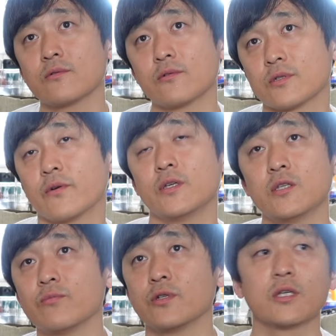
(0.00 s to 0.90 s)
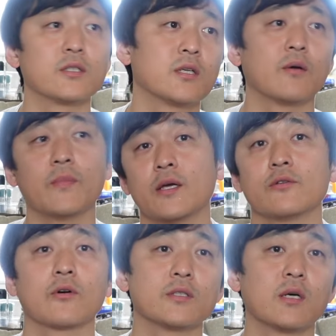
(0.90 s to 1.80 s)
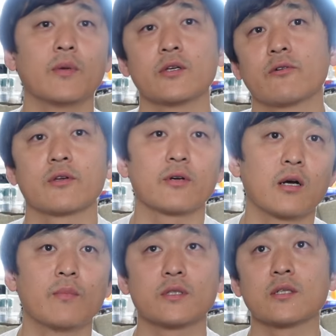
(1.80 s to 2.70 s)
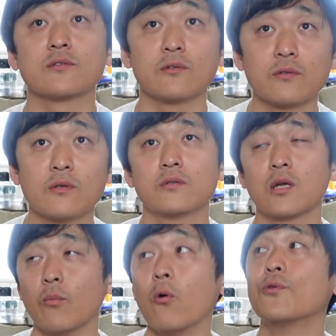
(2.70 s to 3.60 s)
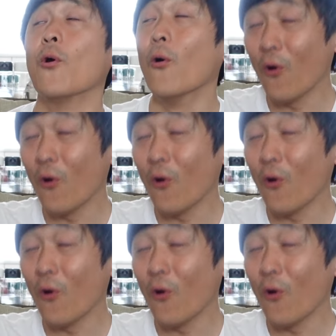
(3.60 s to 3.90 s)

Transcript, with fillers: 工藤さんはいい気分になってさ、メイクとかさ、勉強とか頑張ったとする。そしたらもう、どう